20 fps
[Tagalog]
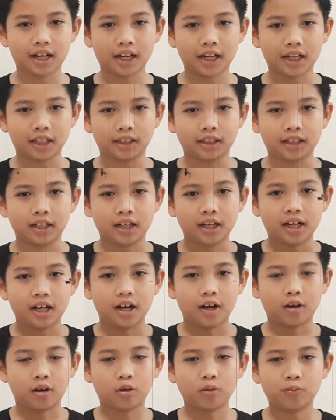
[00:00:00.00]
lahat.
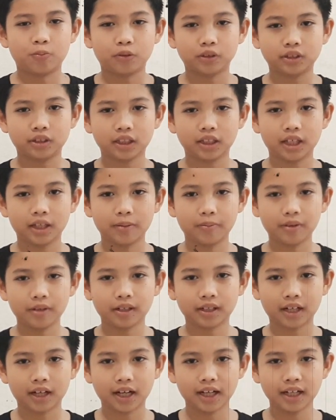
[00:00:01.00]
Ako po si
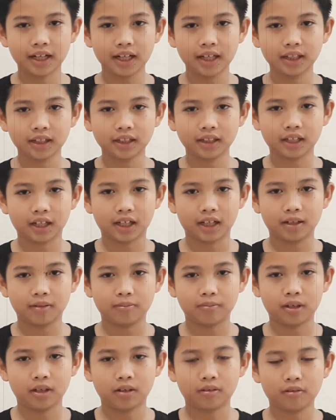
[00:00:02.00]
David Carl
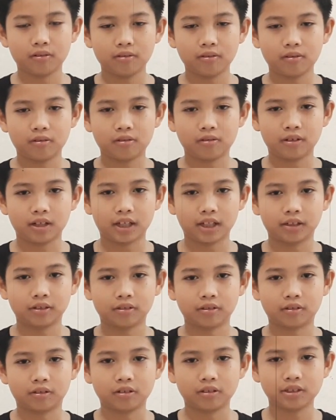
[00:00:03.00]
Tan, mag-uulat
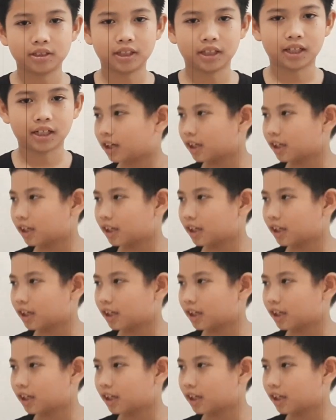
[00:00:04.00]
tungkol sa